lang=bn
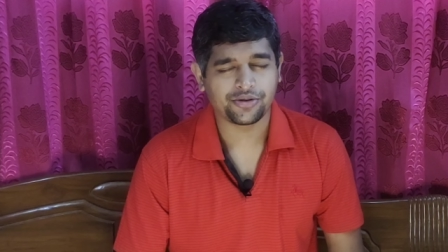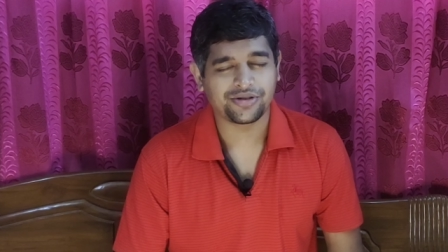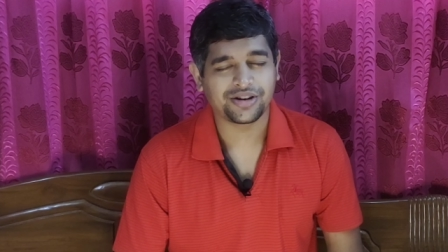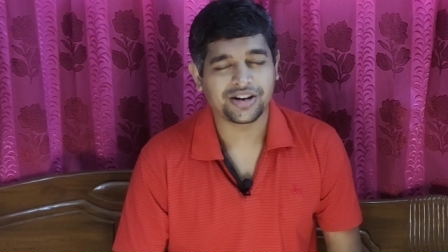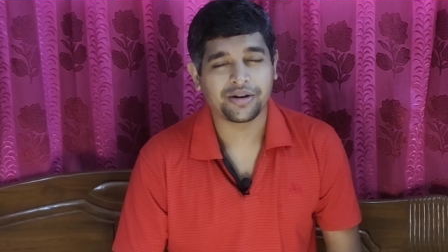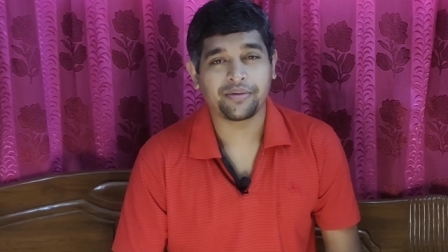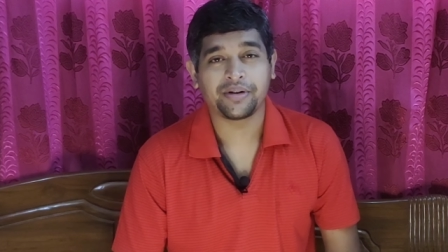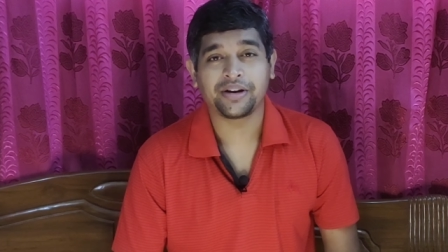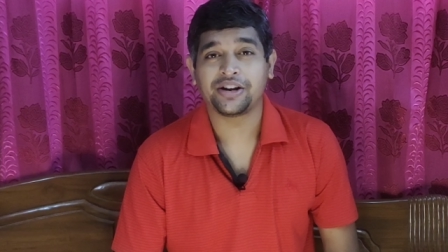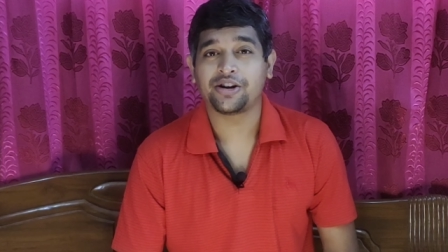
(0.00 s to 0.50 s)

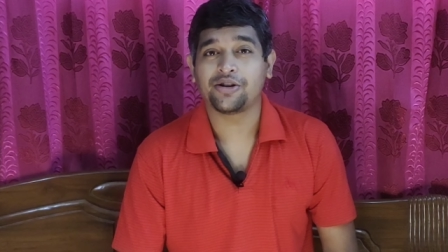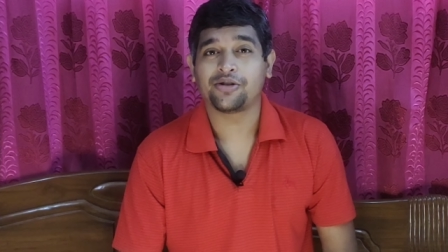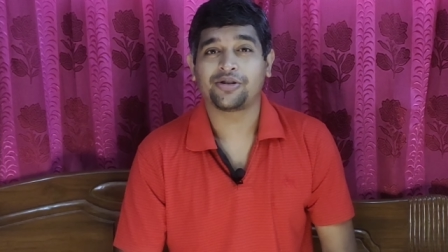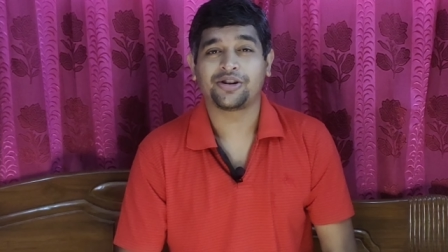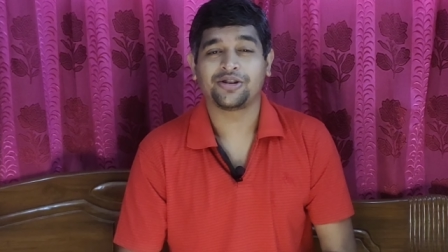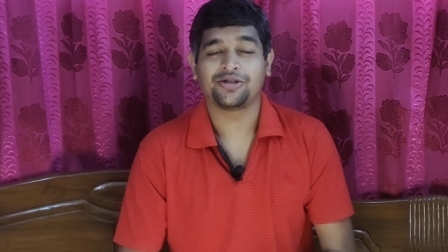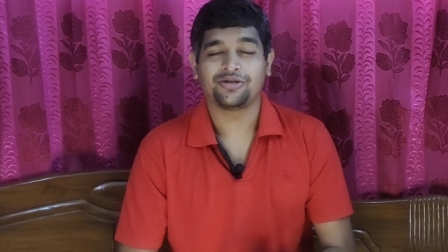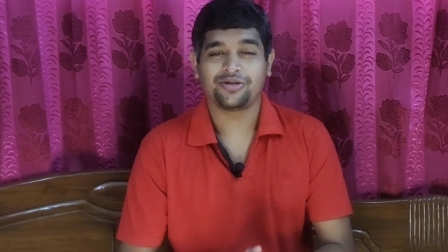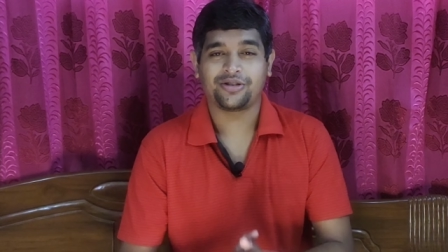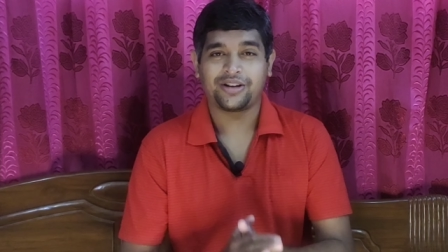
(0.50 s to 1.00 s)
টুর্নামেন্টটাও
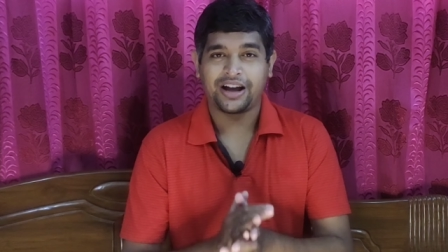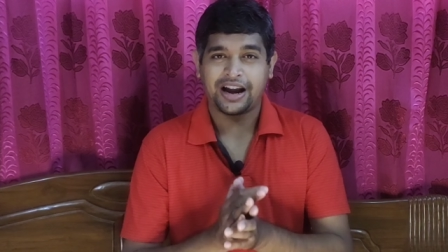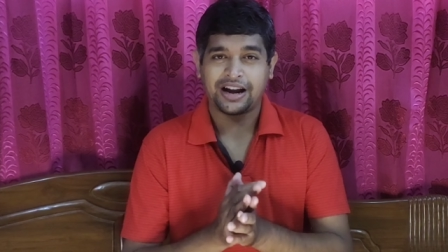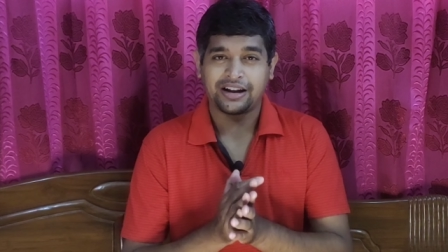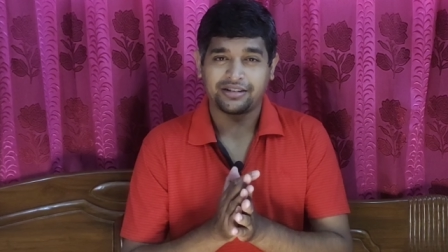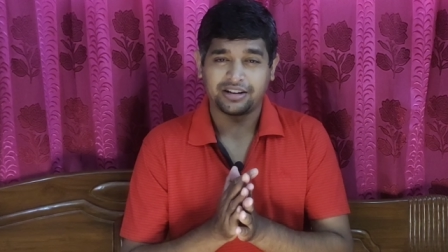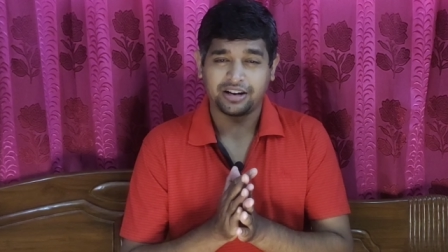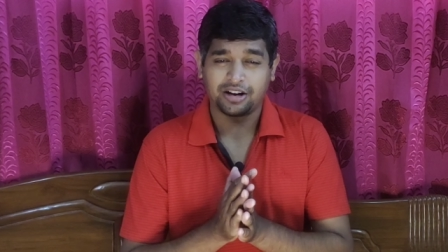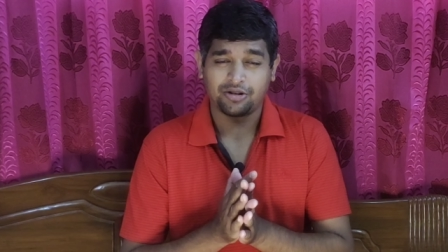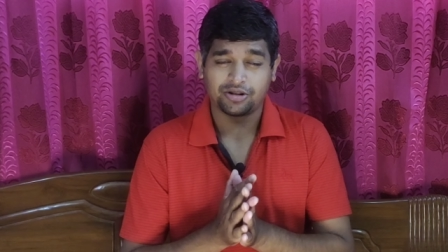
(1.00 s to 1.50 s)
কিন্তু
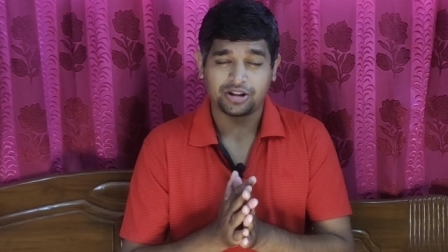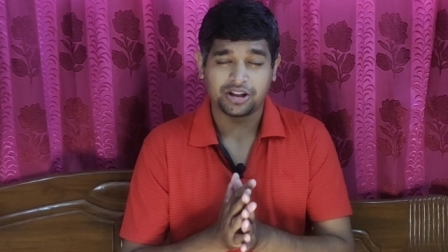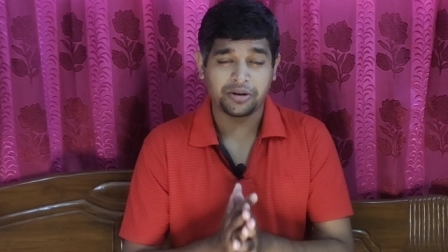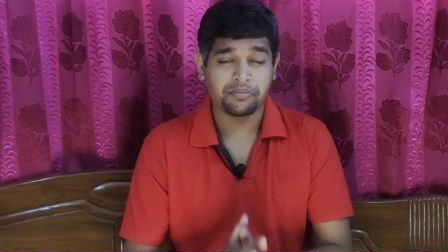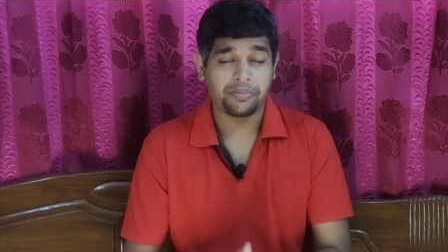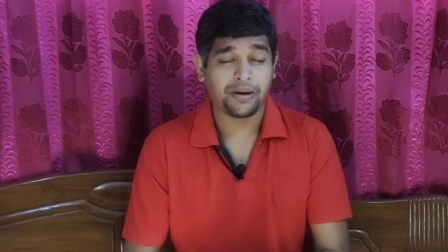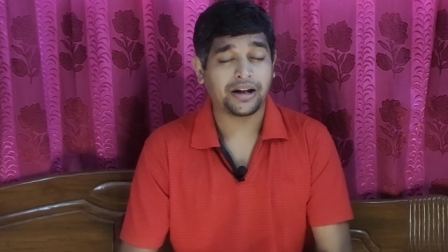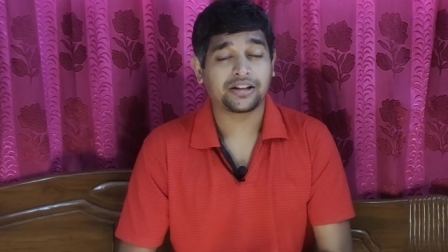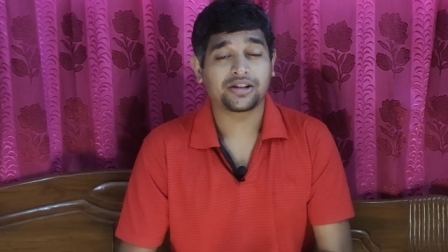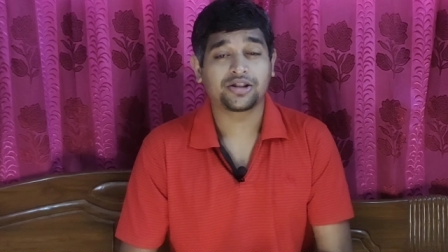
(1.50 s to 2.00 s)
ক্যান্সেল হতে
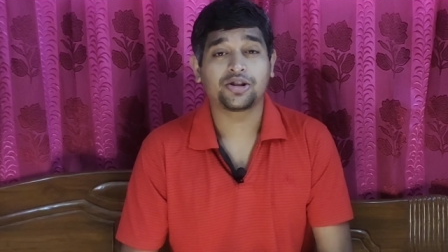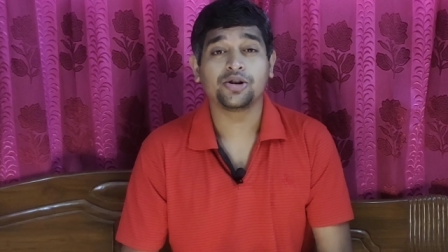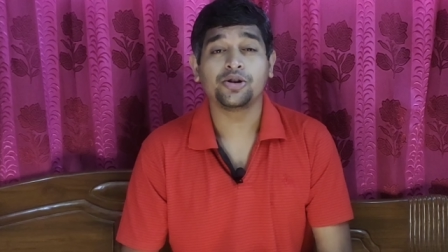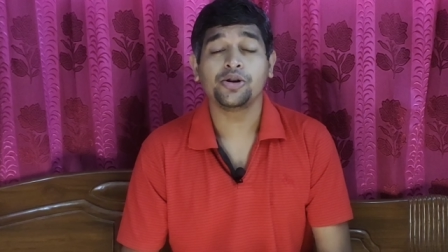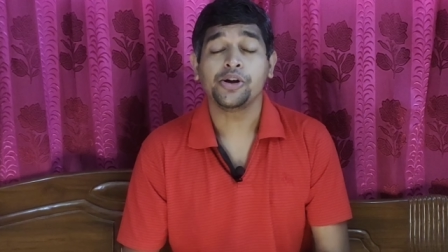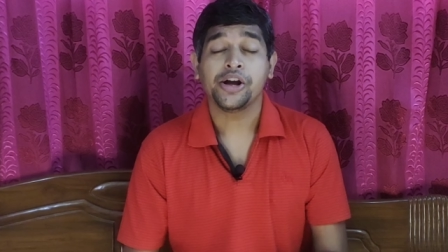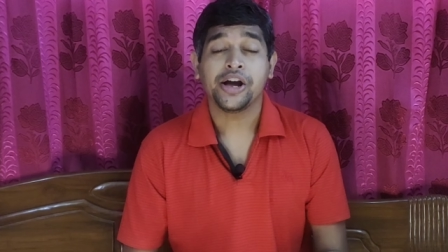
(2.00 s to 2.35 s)
বাধ্য